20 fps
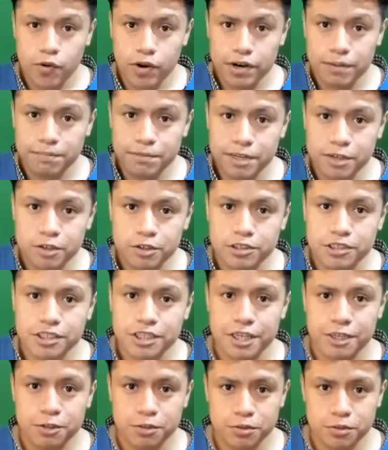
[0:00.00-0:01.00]
Hola
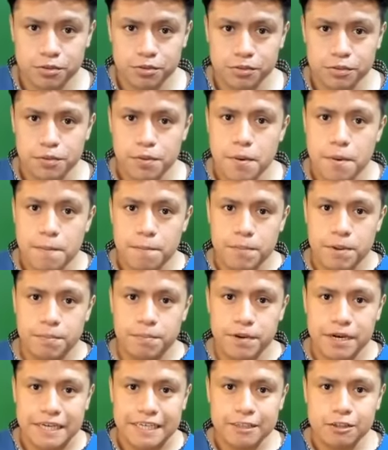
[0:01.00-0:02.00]
amigos de YouTube,
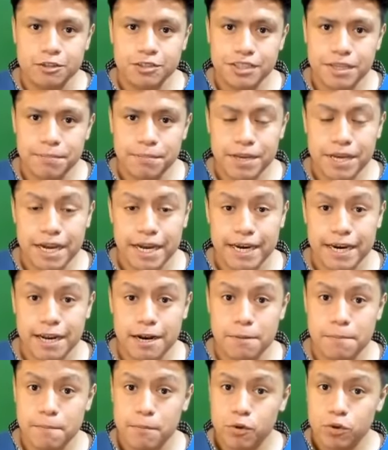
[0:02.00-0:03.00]
bienvenidos a mi
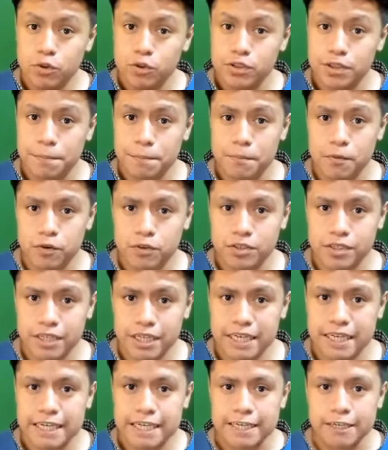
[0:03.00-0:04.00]
canal Modo
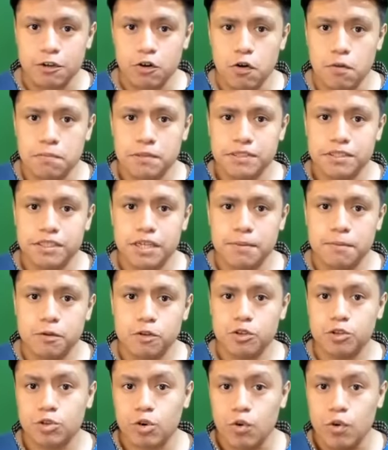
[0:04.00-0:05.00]
Deporte y
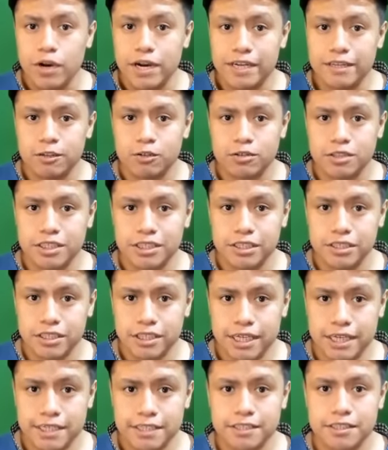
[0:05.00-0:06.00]
comenzamos con las
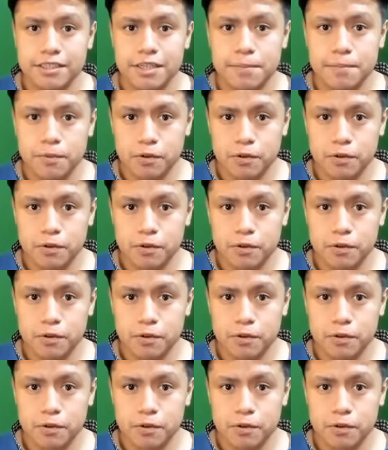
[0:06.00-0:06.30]
noticias